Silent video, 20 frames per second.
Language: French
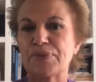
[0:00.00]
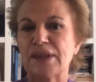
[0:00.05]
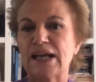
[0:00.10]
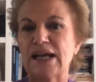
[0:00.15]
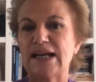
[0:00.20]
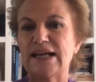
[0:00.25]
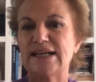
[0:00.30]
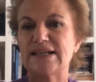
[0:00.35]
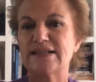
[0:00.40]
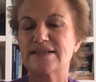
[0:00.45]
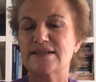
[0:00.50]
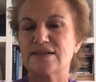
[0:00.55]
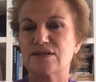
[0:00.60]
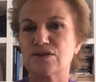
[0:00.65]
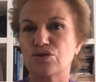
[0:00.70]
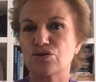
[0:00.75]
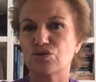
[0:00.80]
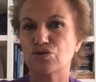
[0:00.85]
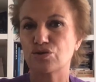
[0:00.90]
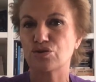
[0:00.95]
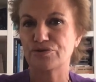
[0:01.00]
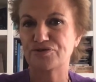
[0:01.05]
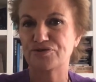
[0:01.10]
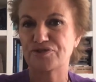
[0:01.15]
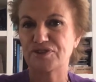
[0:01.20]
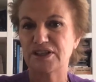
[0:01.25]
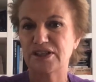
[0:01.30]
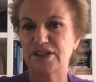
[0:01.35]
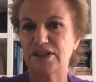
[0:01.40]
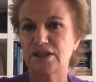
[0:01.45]
laissant deux
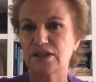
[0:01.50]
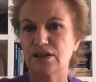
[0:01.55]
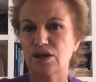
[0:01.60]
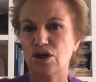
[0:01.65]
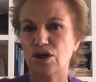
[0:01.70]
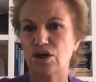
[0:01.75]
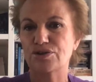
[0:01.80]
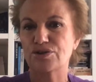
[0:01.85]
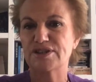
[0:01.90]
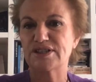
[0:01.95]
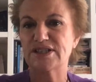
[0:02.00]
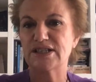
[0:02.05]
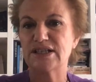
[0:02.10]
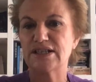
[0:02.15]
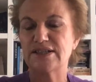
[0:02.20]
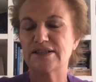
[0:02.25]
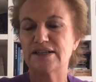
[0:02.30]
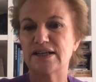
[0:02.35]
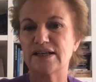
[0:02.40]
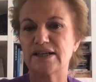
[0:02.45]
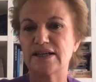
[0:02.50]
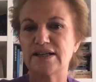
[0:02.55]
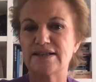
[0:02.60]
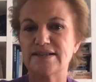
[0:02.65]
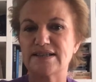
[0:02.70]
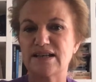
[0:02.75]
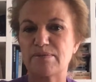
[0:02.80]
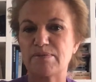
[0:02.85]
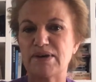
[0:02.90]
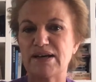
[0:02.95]
filles, Clotilde et
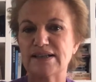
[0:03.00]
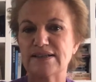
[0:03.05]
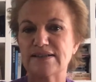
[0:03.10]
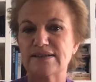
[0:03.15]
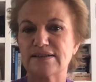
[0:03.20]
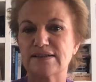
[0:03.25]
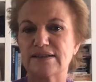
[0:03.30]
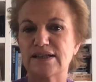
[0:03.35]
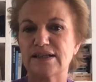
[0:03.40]
Élisabeth,